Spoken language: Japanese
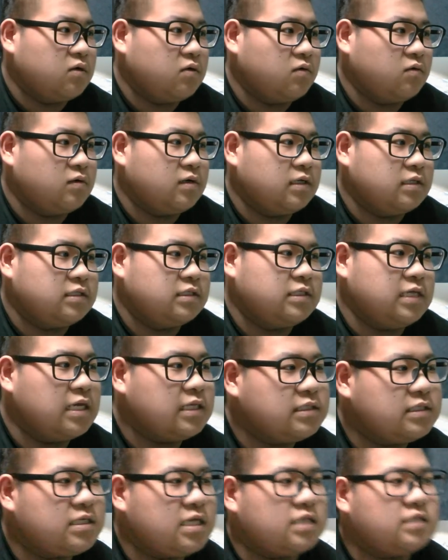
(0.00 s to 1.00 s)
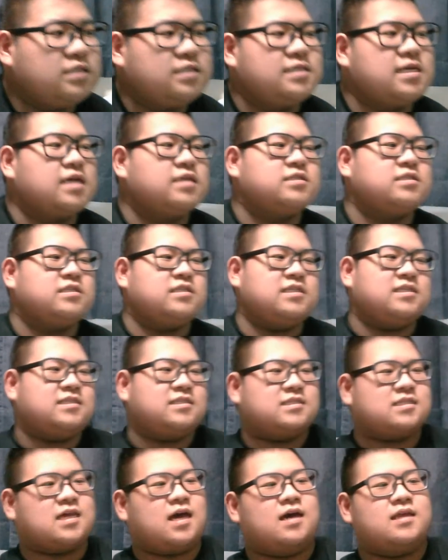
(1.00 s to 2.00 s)
俺、全然ジャスシ
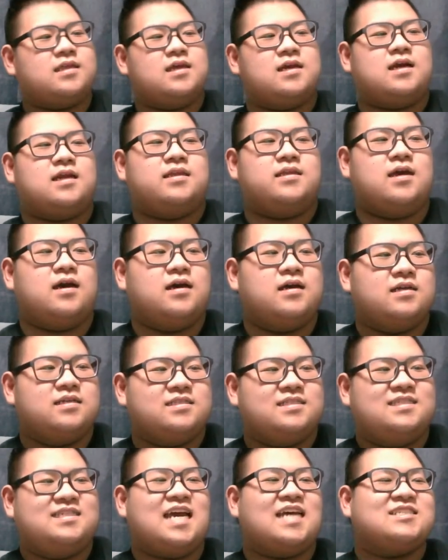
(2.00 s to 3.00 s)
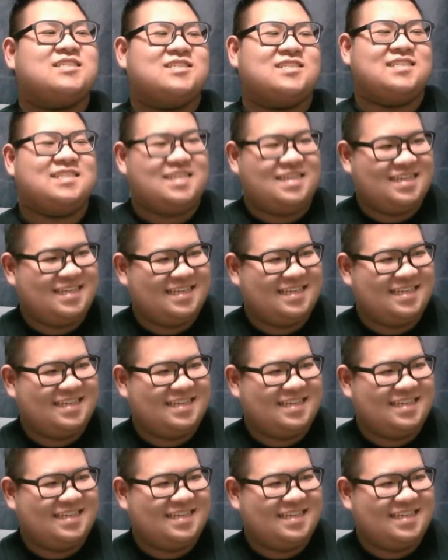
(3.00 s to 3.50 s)
使わねえからな。ジャスシ。